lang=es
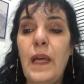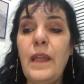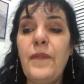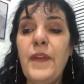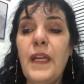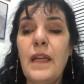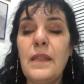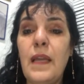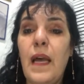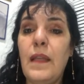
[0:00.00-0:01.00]
y
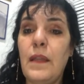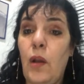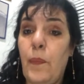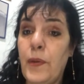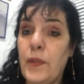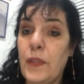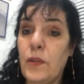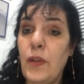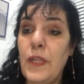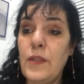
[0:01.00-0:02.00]
eficacia de los
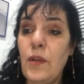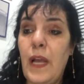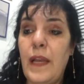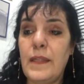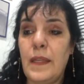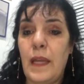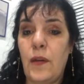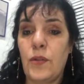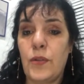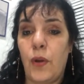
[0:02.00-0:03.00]
protectores solares en
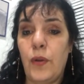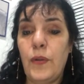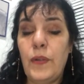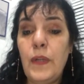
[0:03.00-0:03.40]
aerosol.